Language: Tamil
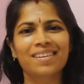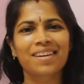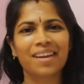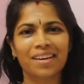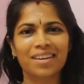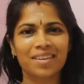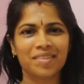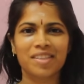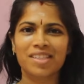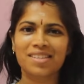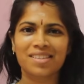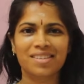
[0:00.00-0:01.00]
கரெக்டாக
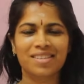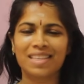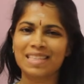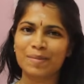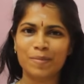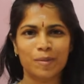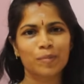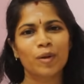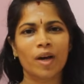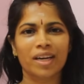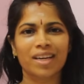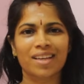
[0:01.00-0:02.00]
வந்து இந்த
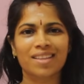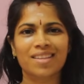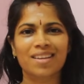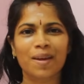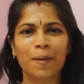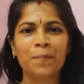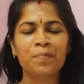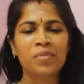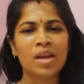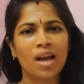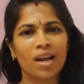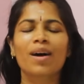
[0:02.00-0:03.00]
சிம்டமும் கரெக்டாக இருந்திருக்கு
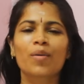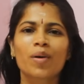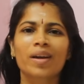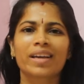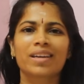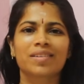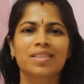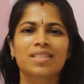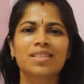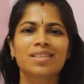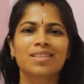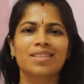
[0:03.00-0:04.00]
நான் அவங்கக்கிட்ட
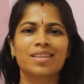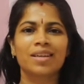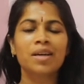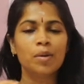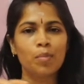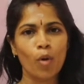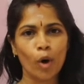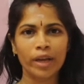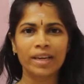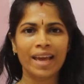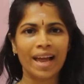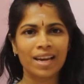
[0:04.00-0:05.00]
வந்து அந்த
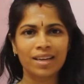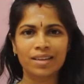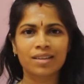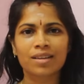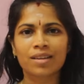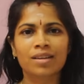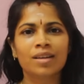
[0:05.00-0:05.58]
மாயின் கேலண்டர்